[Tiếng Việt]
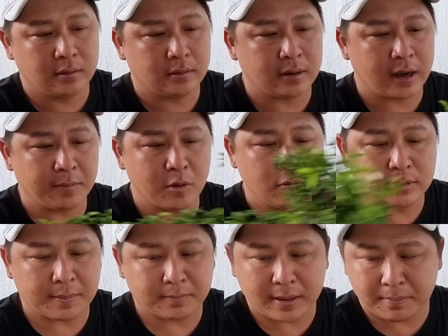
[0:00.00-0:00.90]
Đây bốn
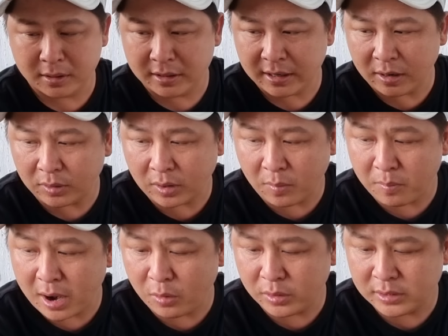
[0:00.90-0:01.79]
trăm năm mươi ngàn đồng
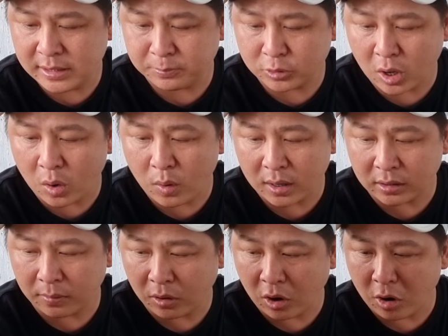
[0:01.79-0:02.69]
bao ship toàn quốc cho
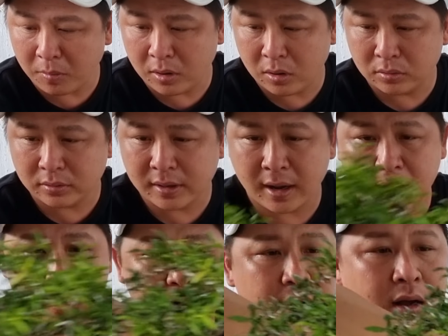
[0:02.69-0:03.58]
bà con mình luôn, giá
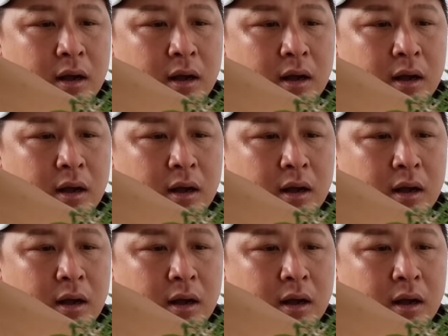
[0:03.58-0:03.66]
rất là